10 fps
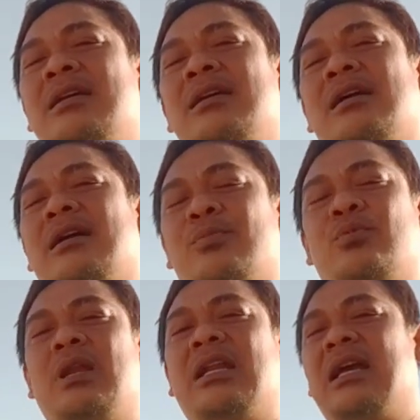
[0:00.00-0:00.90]
eh,
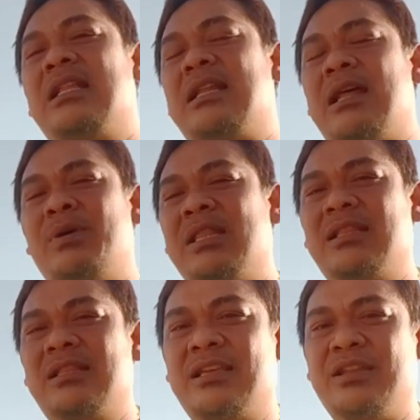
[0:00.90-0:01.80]
pulang dengan selamat
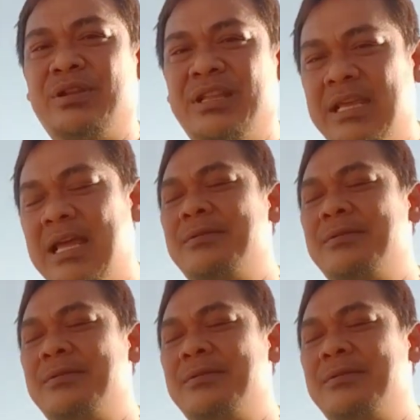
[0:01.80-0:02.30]
ke Indonesia